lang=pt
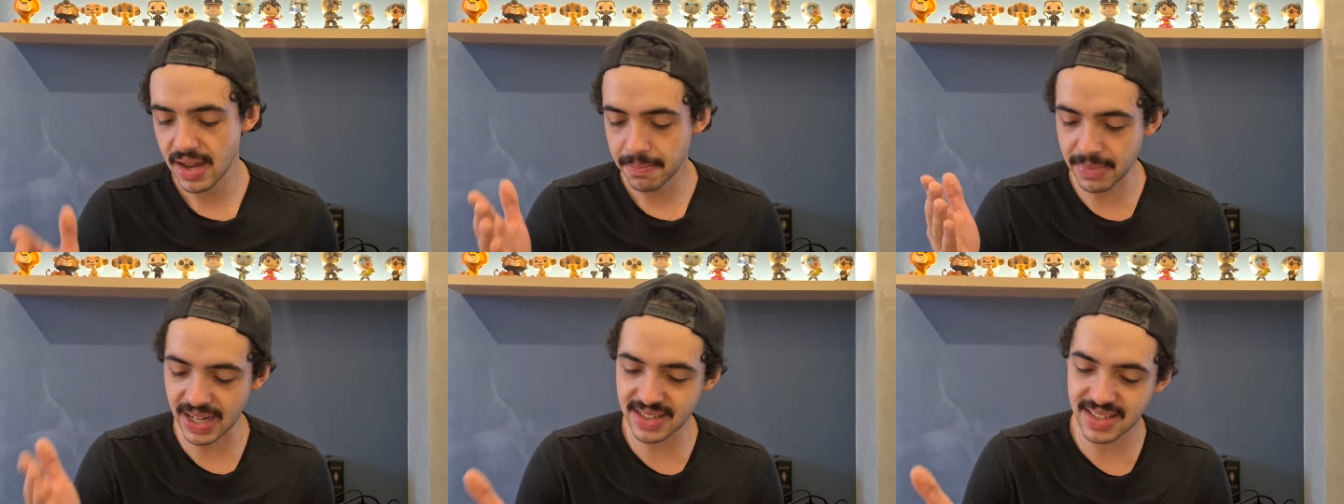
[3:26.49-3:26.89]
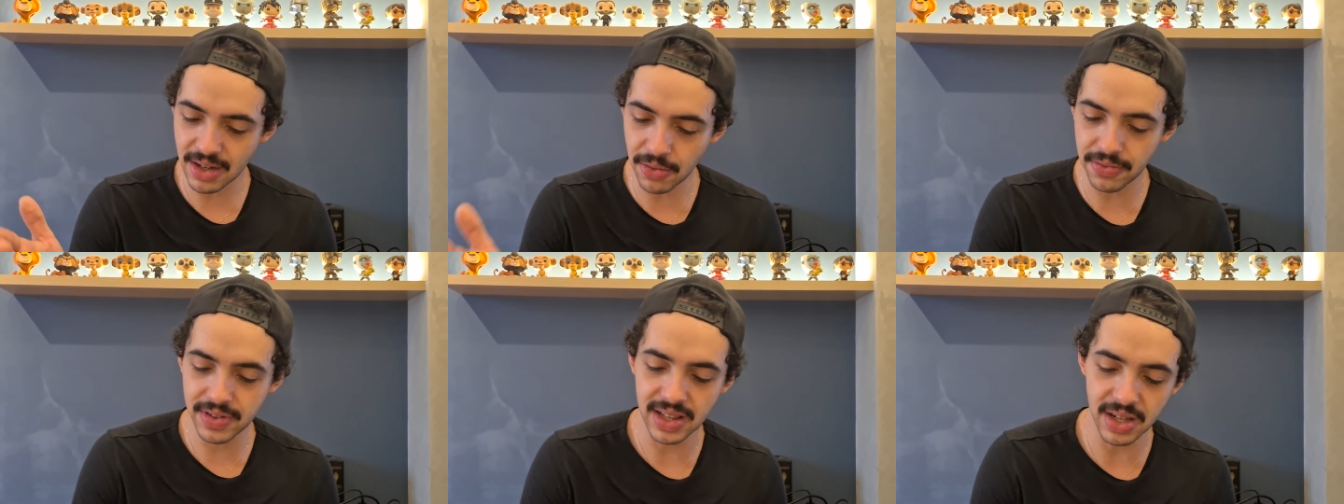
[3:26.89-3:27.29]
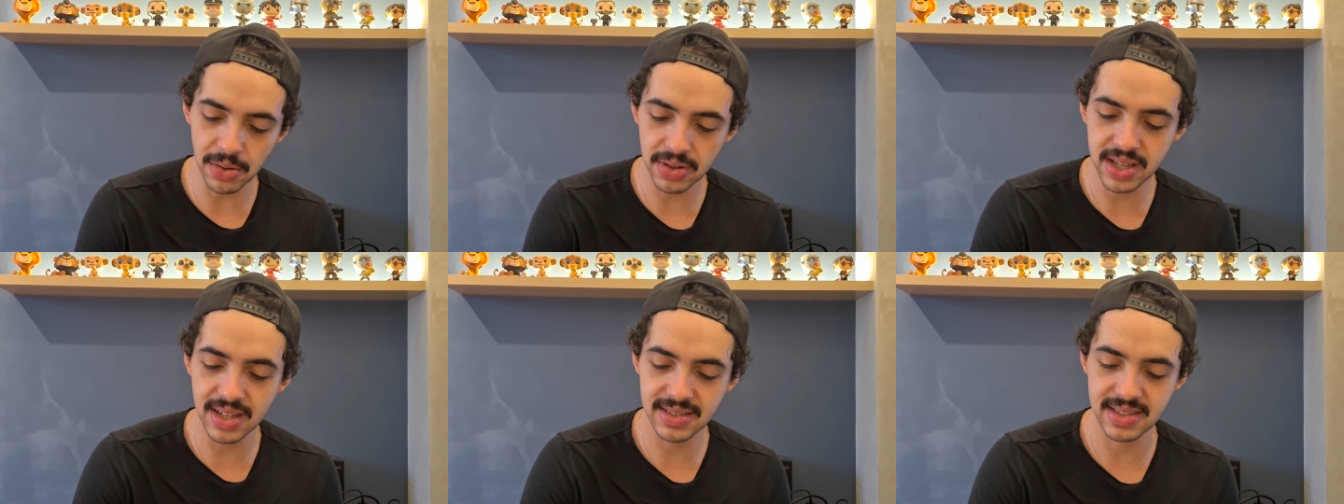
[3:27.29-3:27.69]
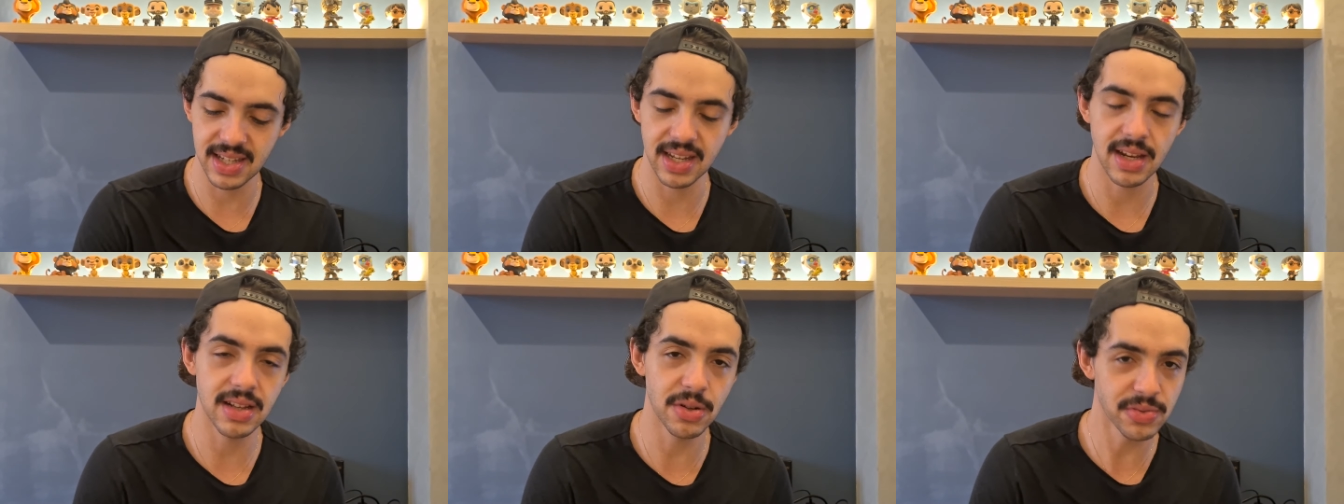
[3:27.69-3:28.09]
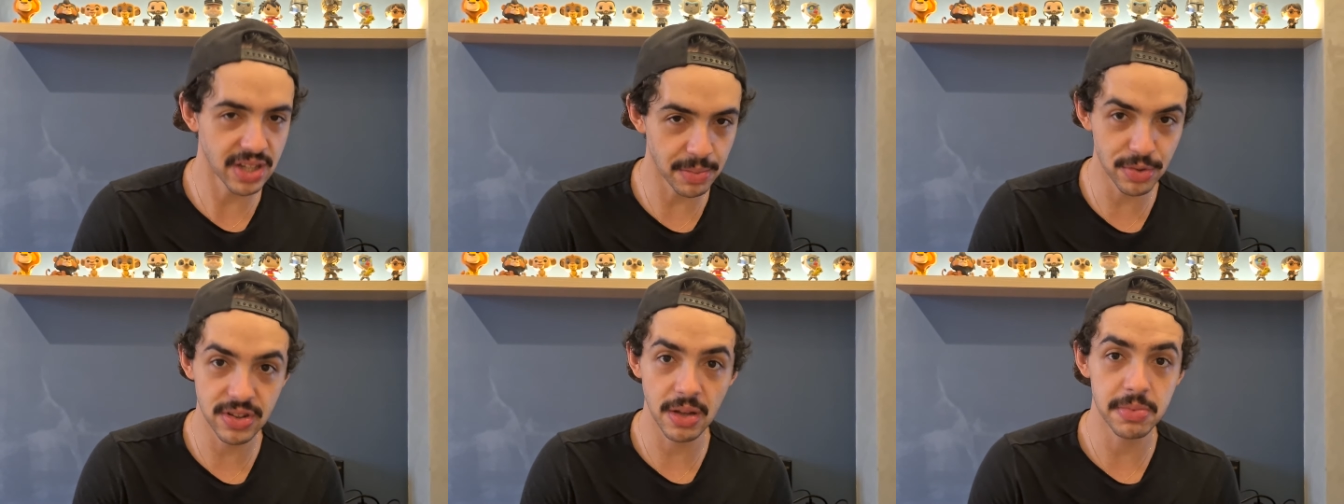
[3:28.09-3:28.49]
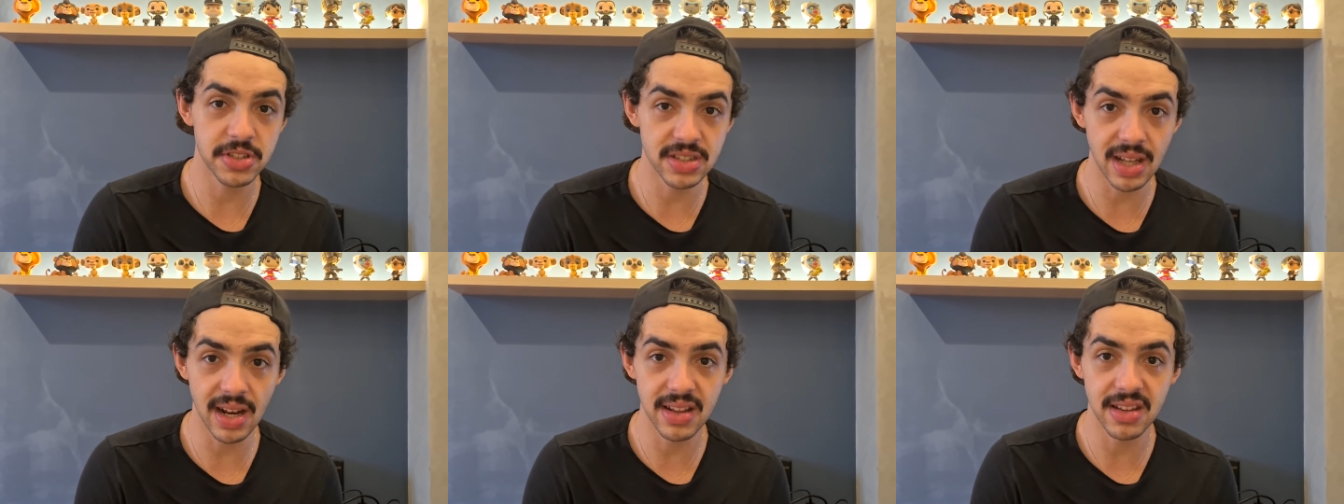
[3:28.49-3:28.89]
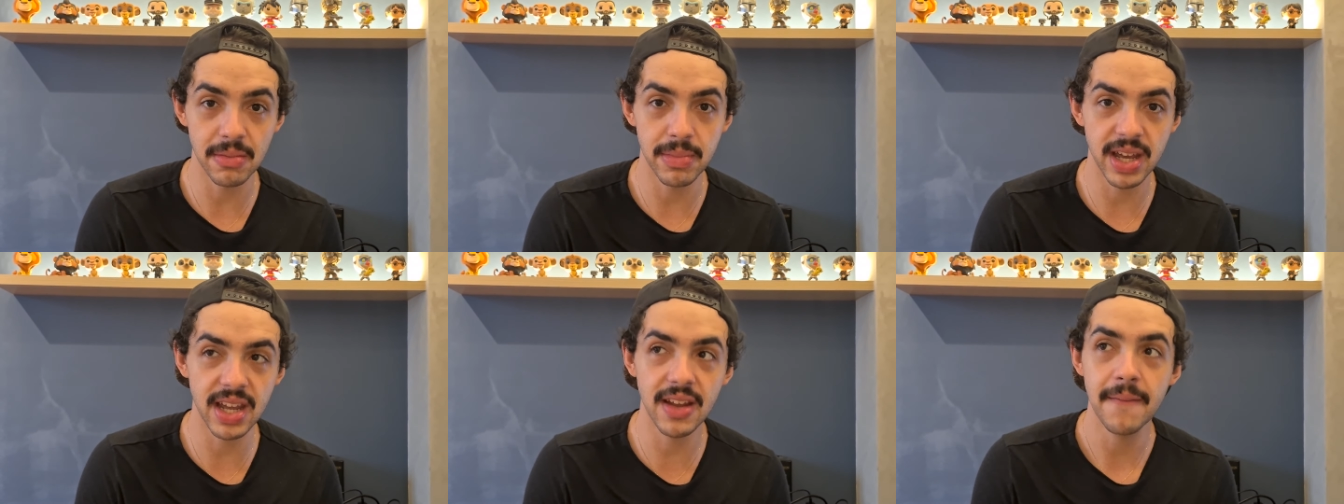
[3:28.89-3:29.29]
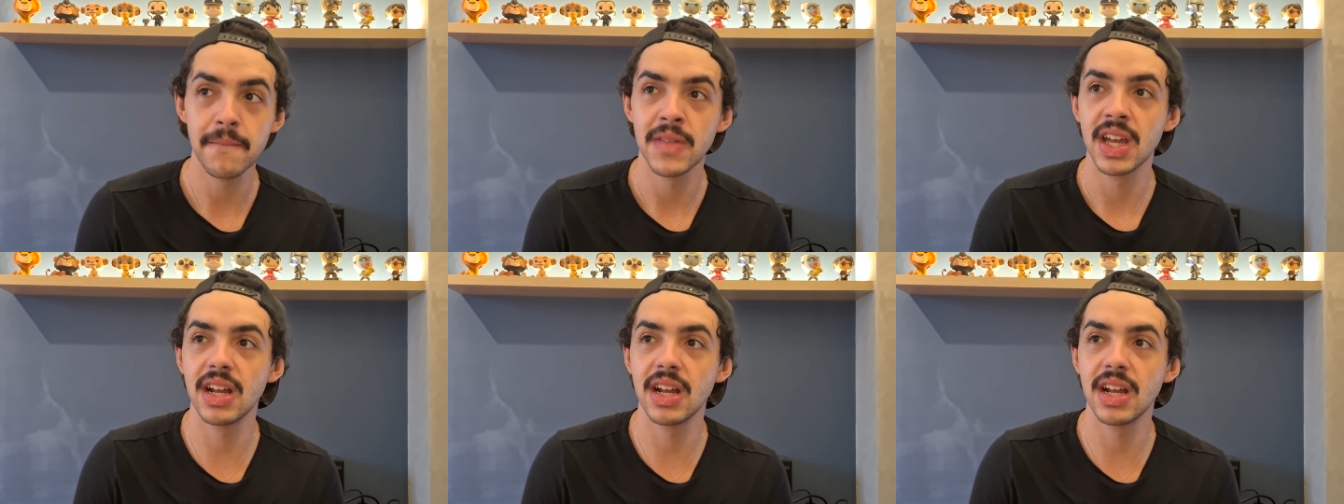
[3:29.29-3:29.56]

mas é um vilão que assim, ele não tem muito tempo de tela também,